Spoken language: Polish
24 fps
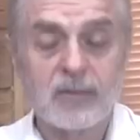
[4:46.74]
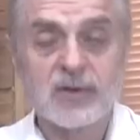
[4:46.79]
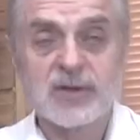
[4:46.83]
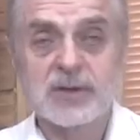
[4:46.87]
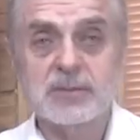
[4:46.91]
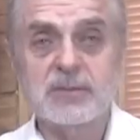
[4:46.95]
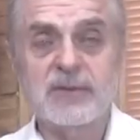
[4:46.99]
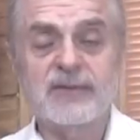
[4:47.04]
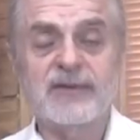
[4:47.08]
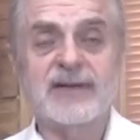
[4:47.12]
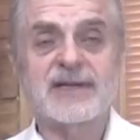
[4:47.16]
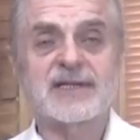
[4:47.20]

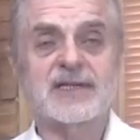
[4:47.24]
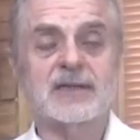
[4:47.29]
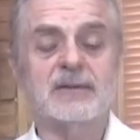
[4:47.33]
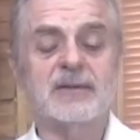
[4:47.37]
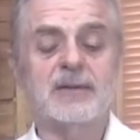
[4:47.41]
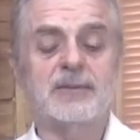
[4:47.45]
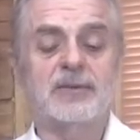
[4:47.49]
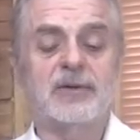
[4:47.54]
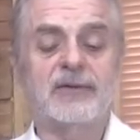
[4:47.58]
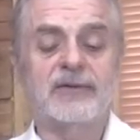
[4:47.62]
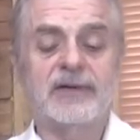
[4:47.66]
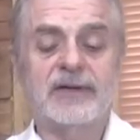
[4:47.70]
Możemy więc
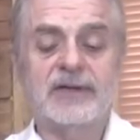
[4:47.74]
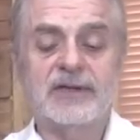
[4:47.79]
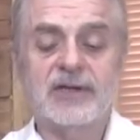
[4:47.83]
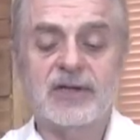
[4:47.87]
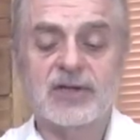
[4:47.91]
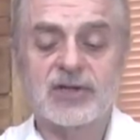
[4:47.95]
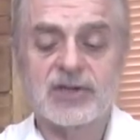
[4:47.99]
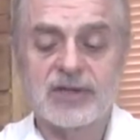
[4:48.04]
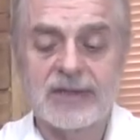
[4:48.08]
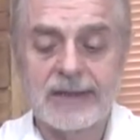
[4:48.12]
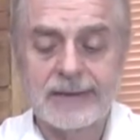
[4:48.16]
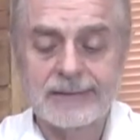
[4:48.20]
sobie
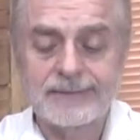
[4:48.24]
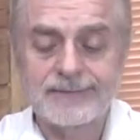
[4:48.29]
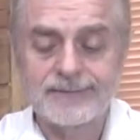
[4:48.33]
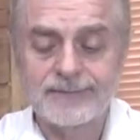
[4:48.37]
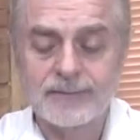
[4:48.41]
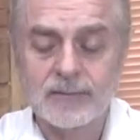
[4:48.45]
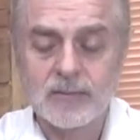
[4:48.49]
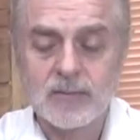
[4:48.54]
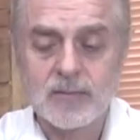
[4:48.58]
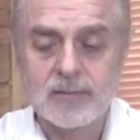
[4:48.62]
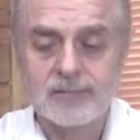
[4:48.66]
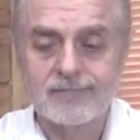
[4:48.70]
powiedzieć, że
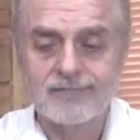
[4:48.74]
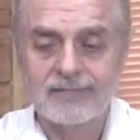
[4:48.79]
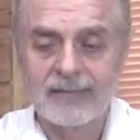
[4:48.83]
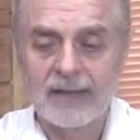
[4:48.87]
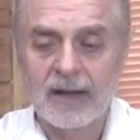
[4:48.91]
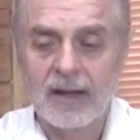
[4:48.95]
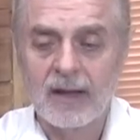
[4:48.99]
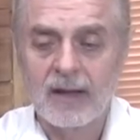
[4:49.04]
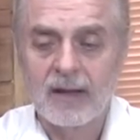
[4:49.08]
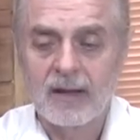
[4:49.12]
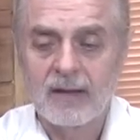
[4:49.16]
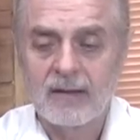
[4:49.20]

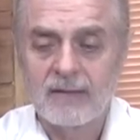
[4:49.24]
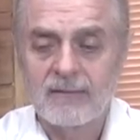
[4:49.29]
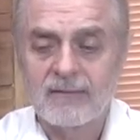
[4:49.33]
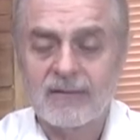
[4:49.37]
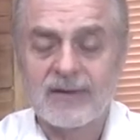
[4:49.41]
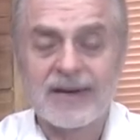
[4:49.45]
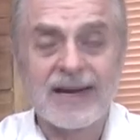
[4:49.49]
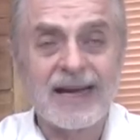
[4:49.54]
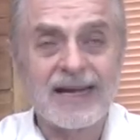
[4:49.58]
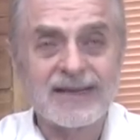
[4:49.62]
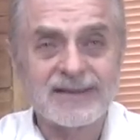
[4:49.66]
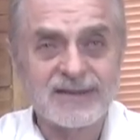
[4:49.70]
w
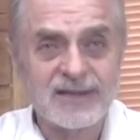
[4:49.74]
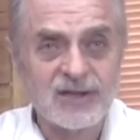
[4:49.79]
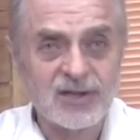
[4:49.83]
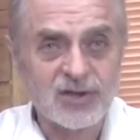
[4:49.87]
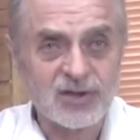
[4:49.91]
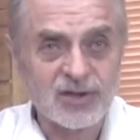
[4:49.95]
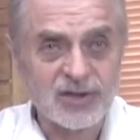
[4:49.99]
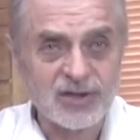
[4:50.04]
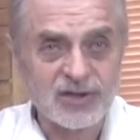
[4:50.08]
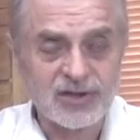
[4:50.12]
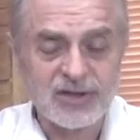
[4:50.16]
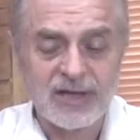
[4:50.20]
kreacji
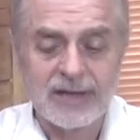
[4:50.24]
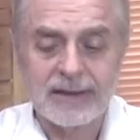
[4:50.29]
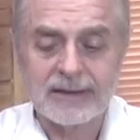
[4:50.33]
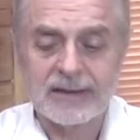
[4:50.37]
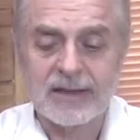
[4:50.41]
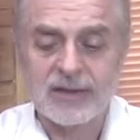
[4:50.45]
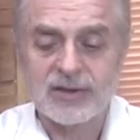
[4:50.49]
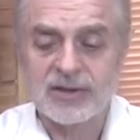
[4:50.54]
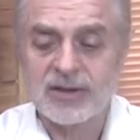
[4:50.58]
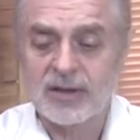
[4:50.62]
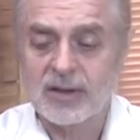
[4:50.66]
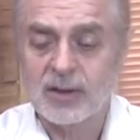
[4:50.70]
życia
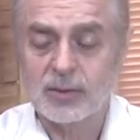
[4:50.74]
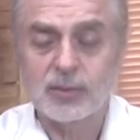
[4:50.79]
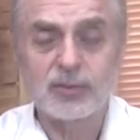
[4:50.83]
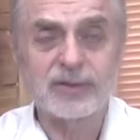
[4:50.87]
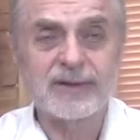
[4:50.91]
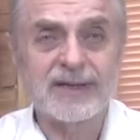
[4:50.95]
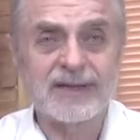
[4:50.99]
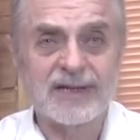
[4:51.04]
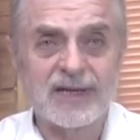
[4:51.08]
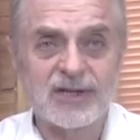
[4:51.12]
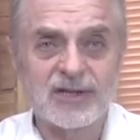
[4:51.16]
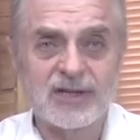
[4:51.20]
naszego
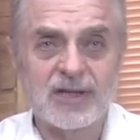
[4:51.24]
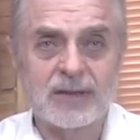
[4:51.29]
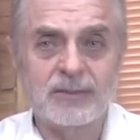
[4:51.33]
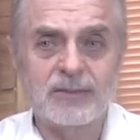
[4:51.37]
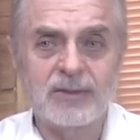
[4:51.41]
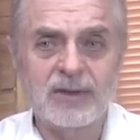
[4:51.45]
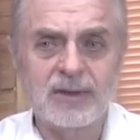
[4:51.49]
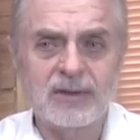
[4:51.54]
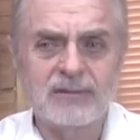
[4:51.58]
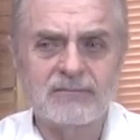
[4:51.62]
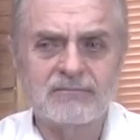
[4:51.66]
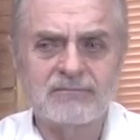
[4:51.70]
tutaj na
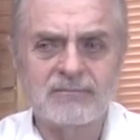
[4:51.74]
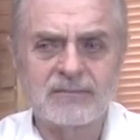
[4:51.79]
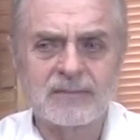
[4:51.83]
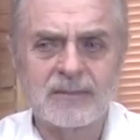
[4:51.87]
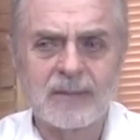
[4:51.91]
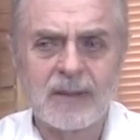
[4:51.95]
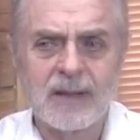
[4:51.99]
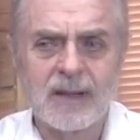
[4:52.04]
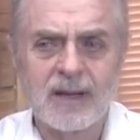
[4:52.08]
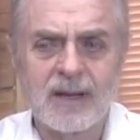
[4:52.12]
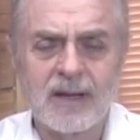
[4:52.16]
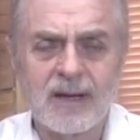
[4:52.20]
Ziemi
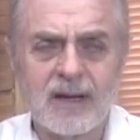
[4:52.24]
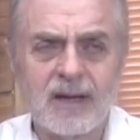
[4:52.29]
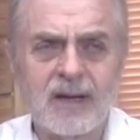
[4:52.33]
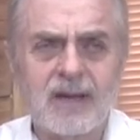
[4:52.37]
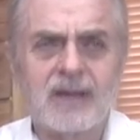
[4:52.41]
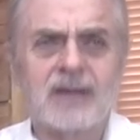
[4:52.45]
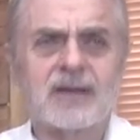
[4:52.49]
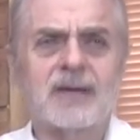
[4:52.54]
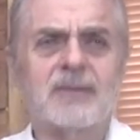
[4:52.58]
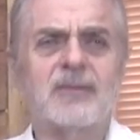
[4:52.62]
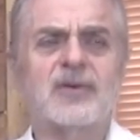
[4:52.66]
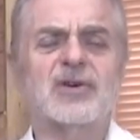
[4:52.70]

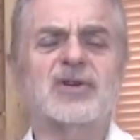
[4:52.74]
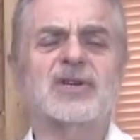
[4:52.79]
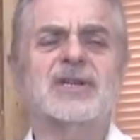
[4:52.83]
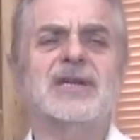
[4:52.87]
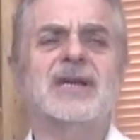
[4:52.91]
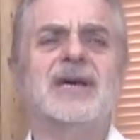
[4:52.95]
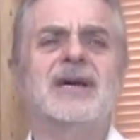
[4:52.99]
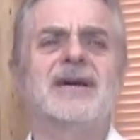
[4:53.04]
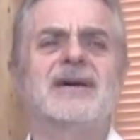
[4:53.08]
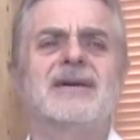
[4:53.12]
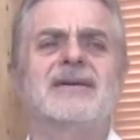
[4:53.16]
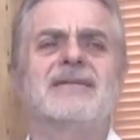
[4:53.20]
to może
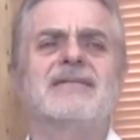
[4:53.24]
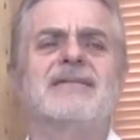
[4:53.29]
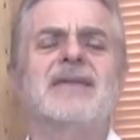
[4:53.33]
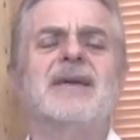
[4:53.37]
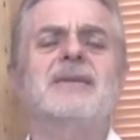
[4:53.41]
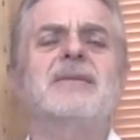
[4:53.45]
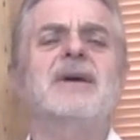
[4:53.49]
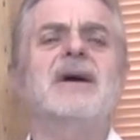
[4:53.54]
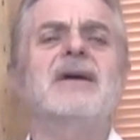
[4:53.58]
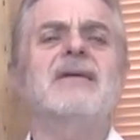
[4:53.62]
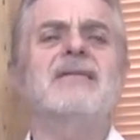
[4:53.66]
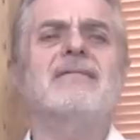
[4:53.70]

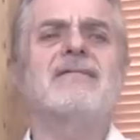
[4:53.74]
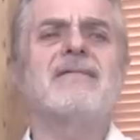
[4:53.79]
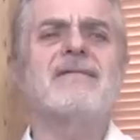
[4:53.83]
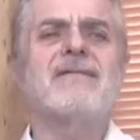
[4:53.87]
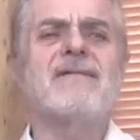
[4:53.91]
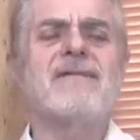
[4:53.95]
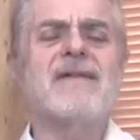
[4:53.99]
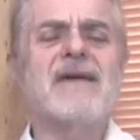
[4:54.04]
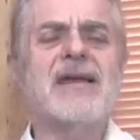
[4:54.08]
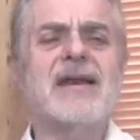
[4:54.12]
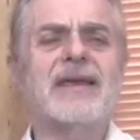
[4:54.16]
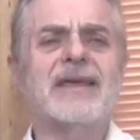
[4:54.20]
nie ma
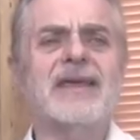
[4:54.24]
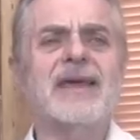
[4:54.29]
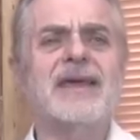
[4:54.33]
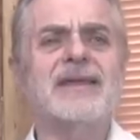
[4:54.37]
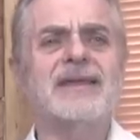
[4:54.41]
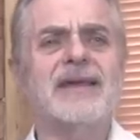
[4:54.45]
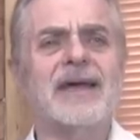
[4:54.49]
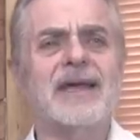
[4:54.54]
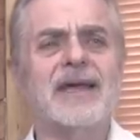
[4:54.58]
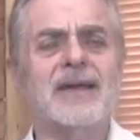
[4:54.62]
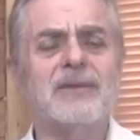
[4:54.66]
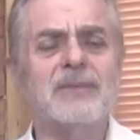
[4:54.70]
wielkiej
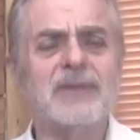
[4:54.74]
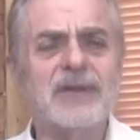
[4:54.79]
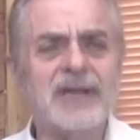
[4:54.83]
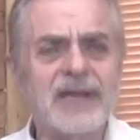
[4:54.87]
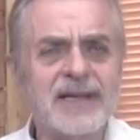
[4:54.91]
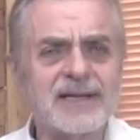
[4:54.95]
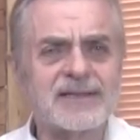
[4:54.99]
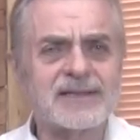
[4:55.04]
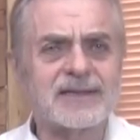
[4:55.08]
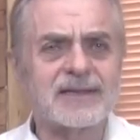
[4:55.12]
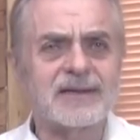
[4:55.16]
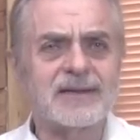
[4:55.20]

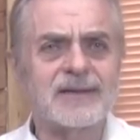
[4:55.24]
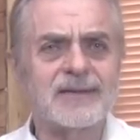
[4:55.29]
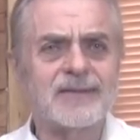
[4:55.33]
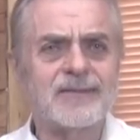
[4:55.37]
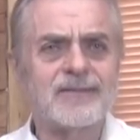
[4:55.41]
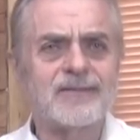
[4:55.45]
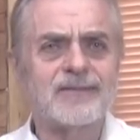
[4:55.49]
tajemnicy.